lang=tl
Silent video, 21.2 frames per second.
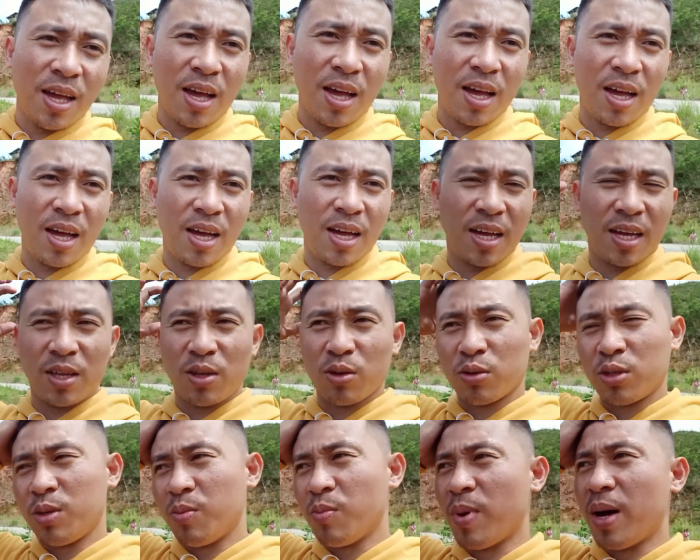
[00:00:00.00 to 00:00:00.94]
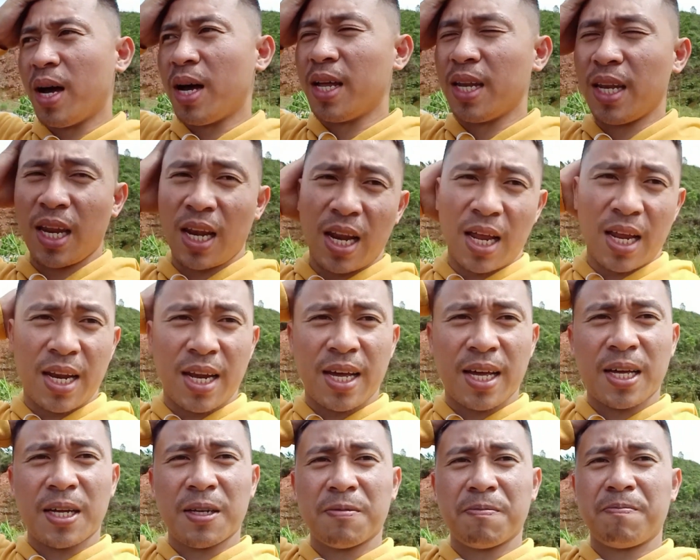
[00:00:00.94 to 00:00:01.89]
uh, yung simbahan nila
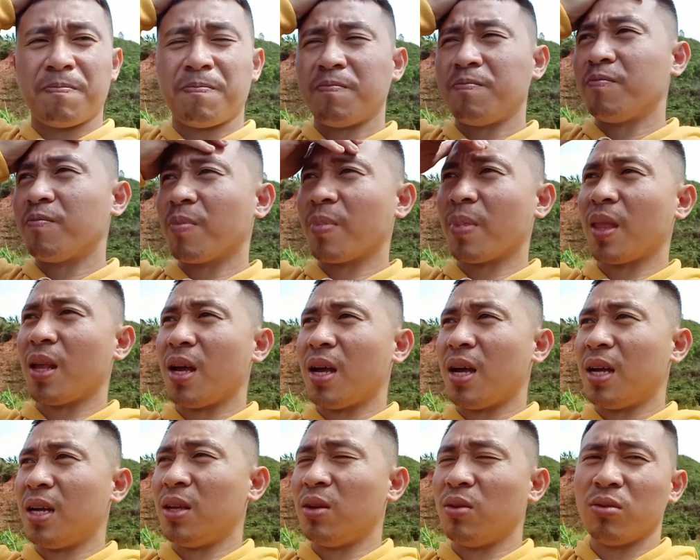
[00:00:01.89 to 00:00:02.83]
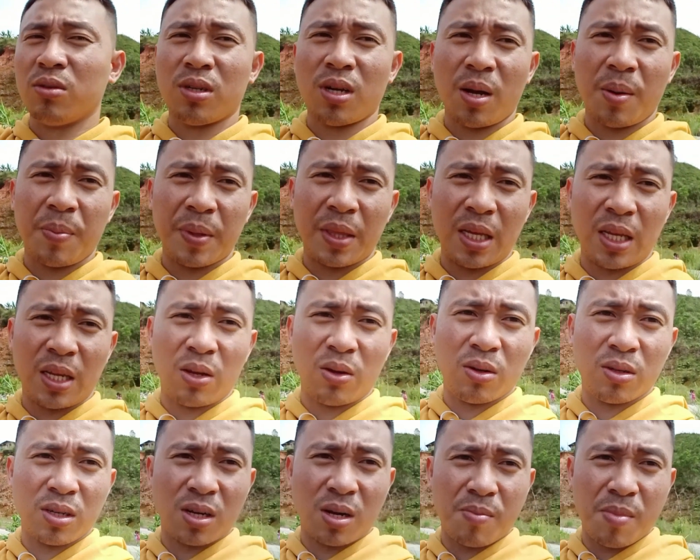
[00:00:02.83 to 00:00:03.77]
na uh, sa kapatid
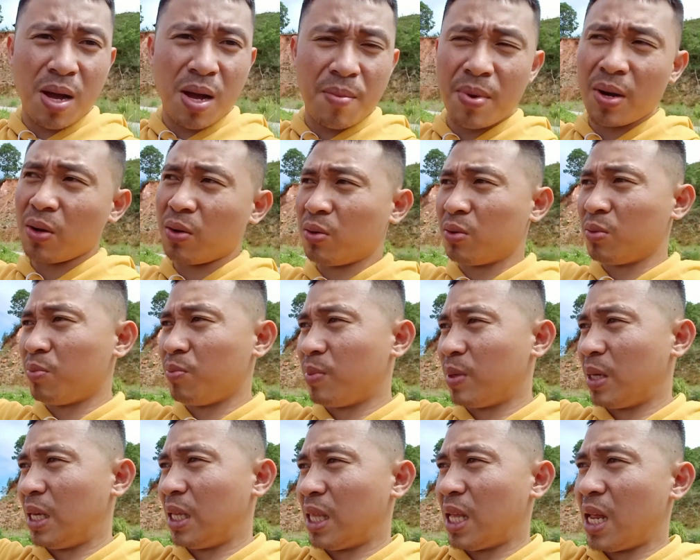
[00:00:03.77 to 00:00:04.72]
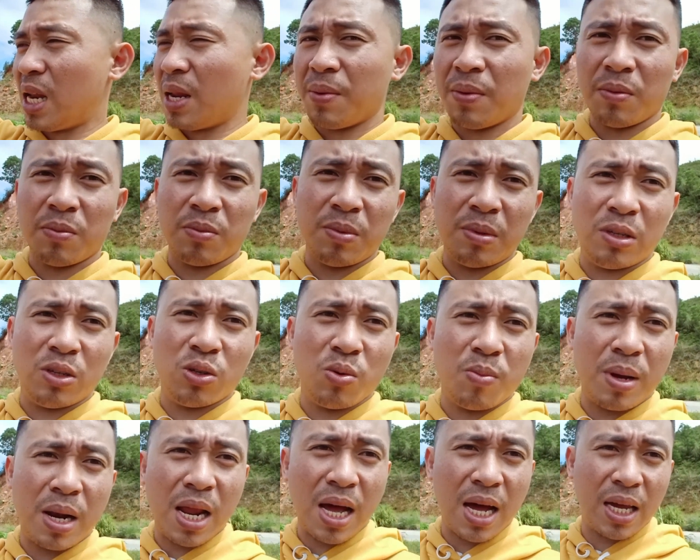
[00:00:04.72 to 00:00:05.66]
ko sa mama ko kita namin
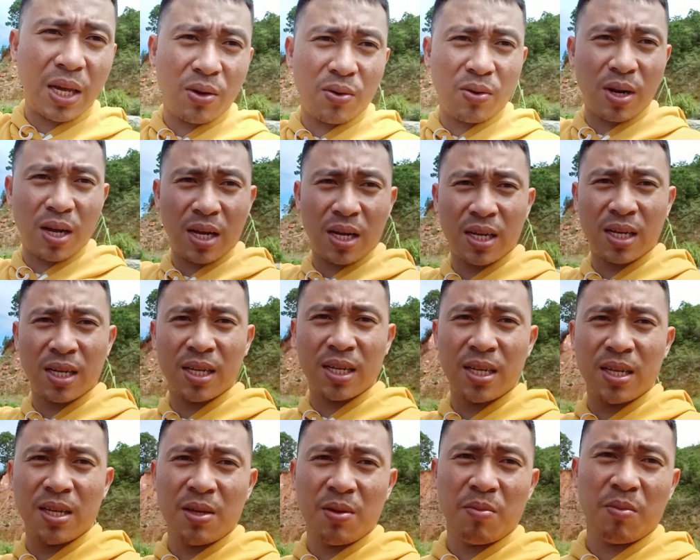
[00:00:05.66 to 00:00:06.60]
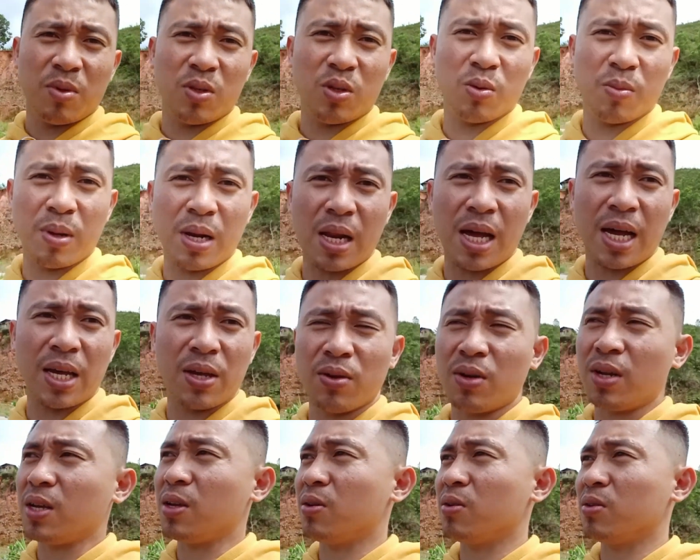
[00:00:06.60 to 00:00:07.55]
video malayo na medyo
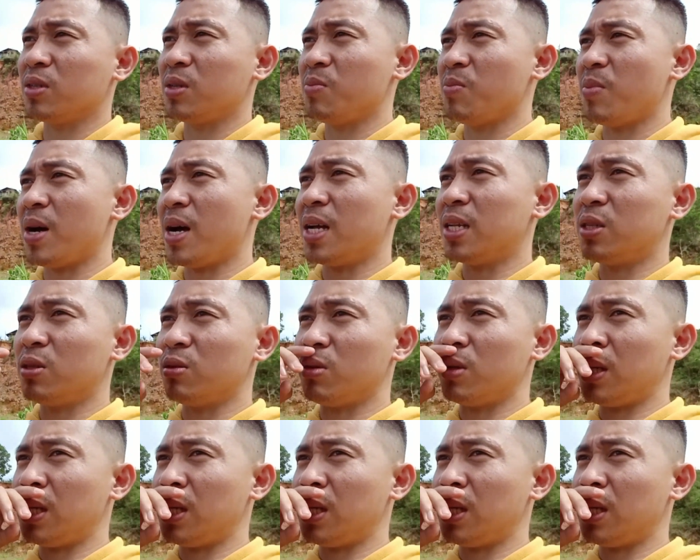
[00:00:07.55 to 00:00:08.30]
malayo na yung simbahan so